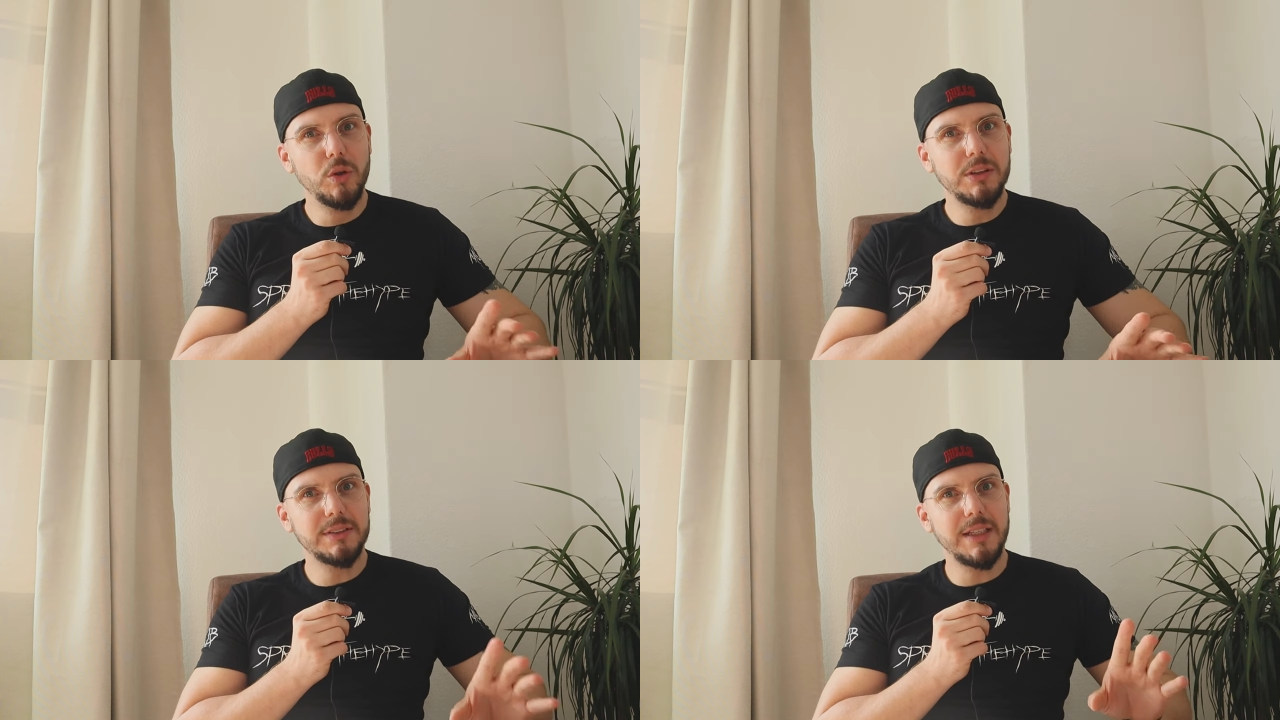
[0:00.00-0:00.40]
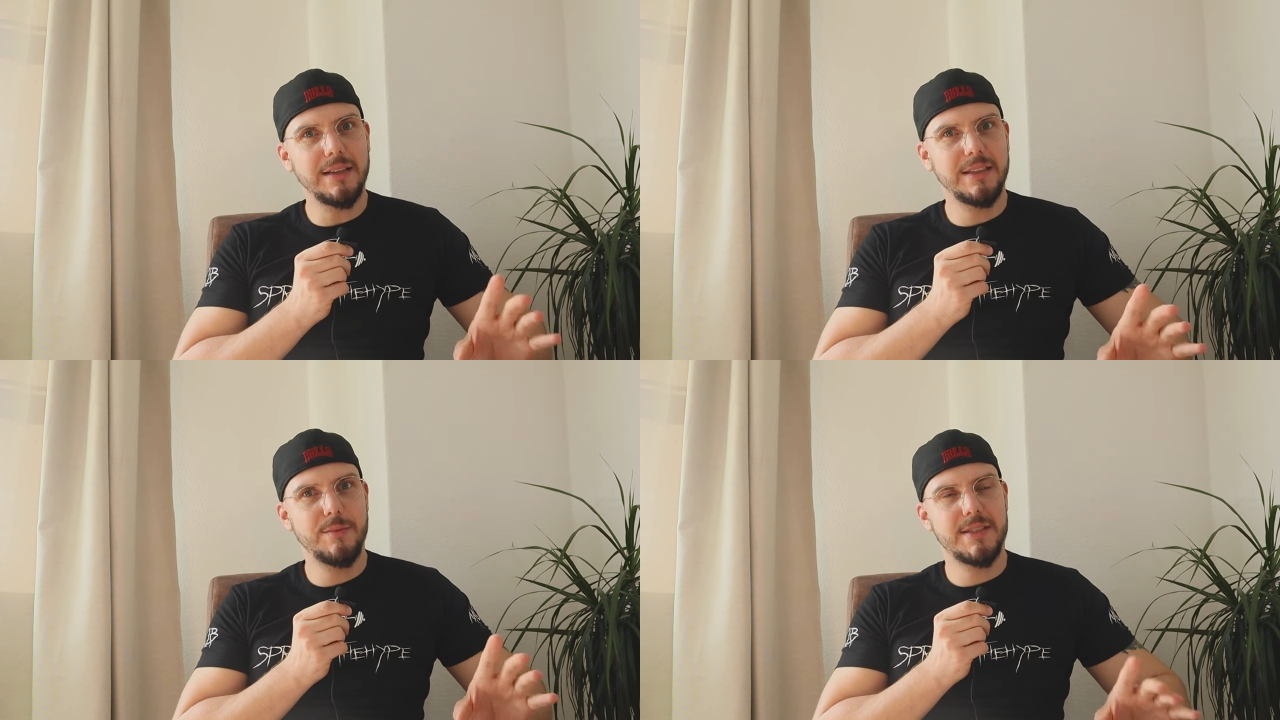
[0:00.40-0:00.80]
Und
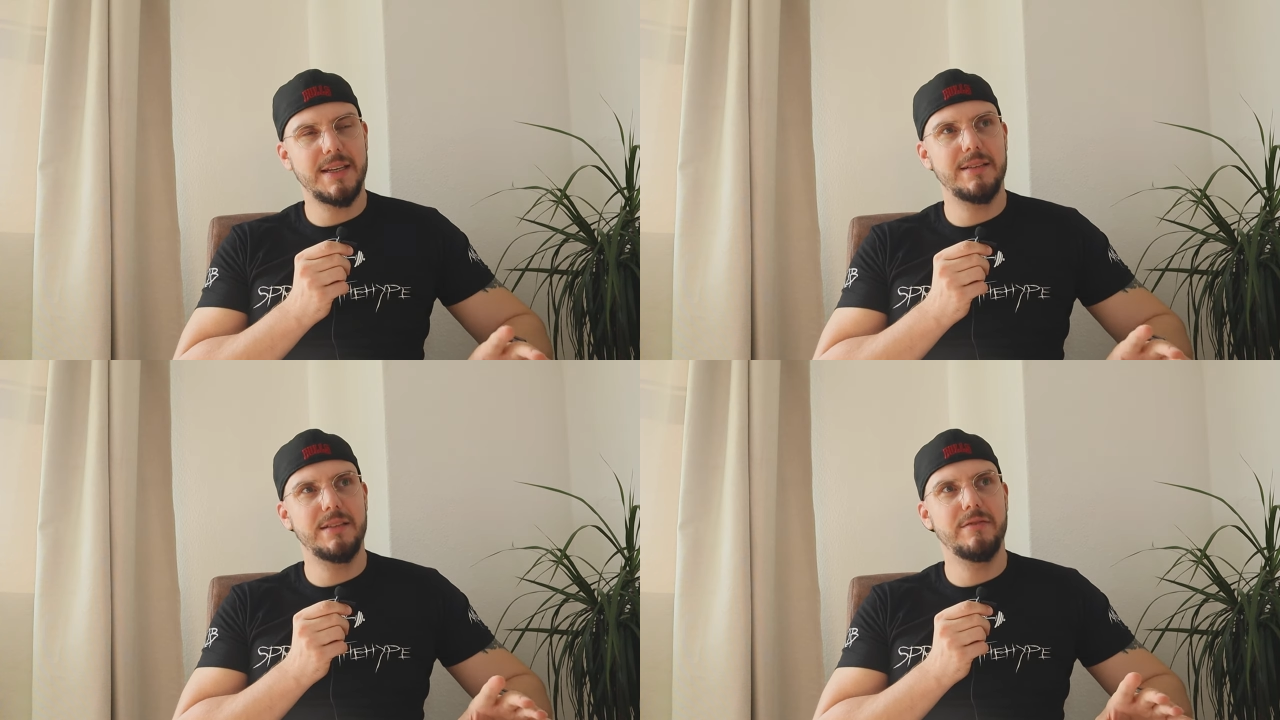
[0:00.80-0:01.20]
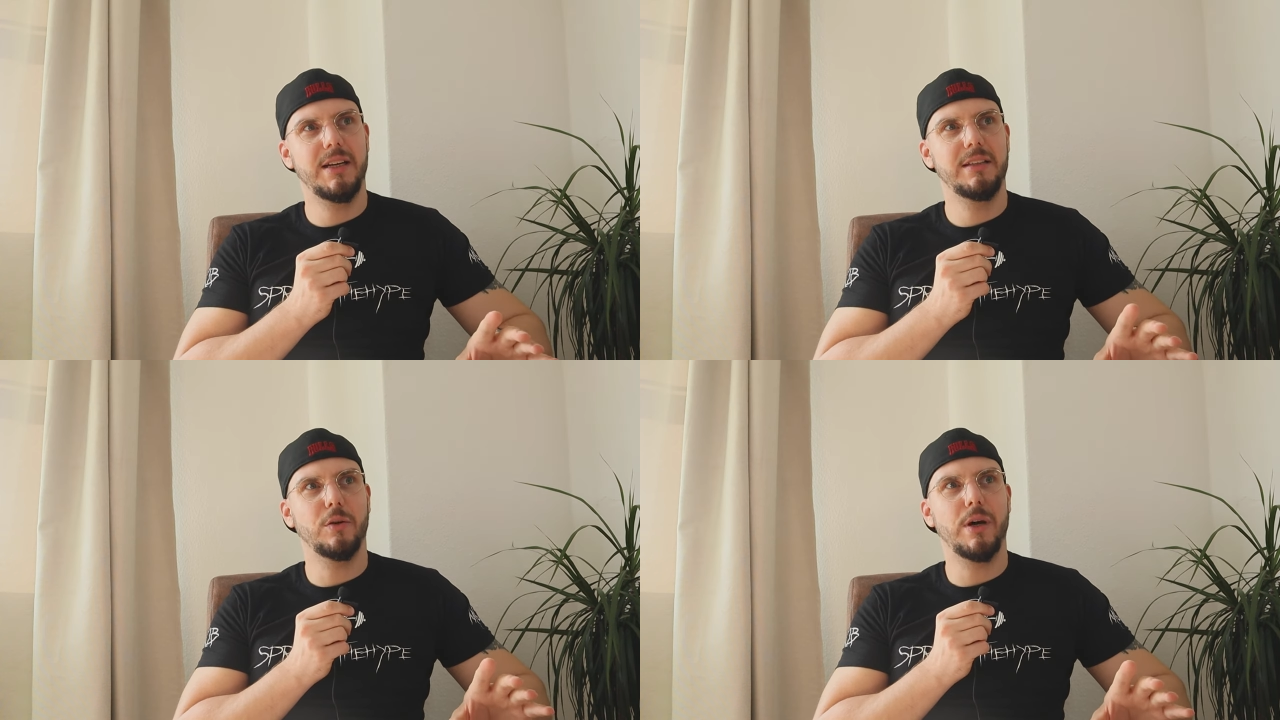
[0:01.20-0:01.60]
nach dem Insanity
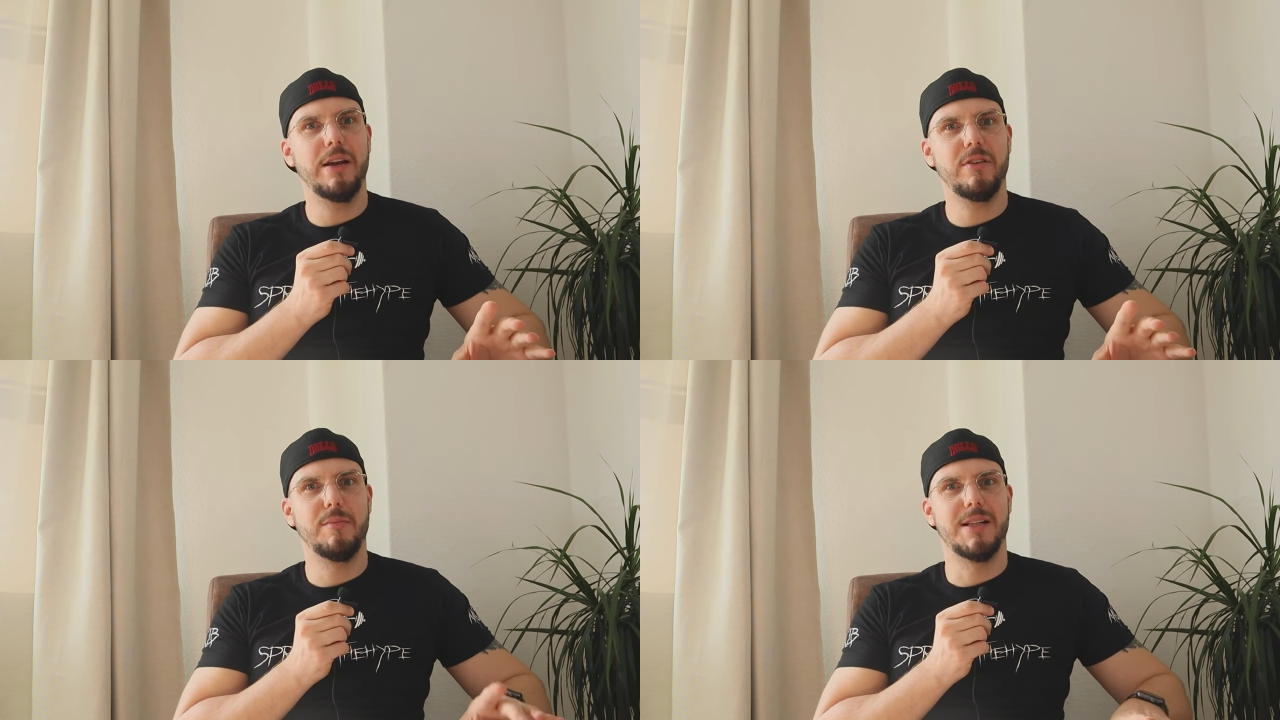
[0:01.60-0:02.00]
werde ich auch einfach